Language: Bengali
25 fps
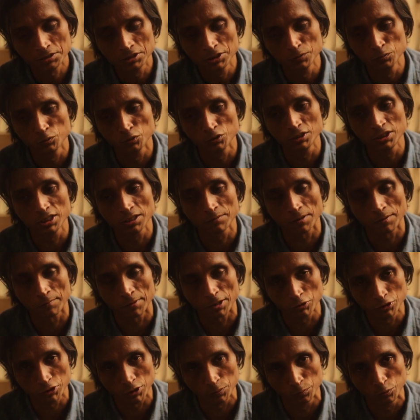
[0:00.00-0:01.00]
জীবন নিয়ে বা
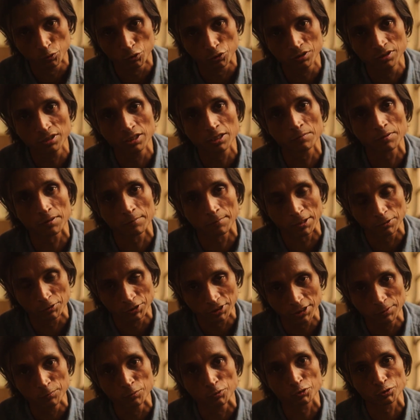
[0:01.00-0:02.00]
মানুষের বোধ নিয়ে বা
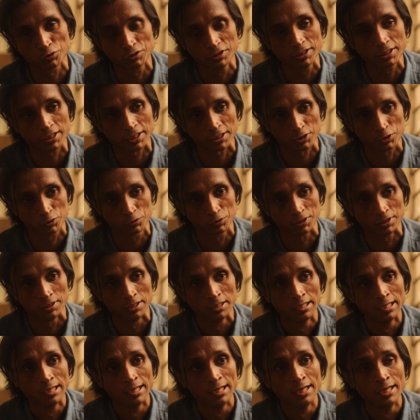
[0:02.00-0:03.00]
মানুষের ইমোশন নিয়ে কাজ করি
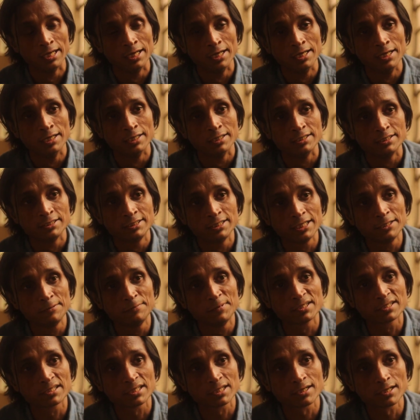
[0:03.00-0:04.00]
যেই
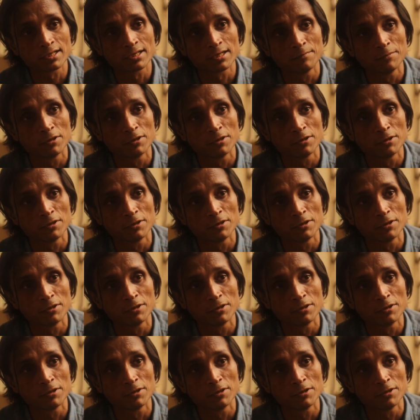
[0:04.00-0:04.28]
বেঁচে থাকা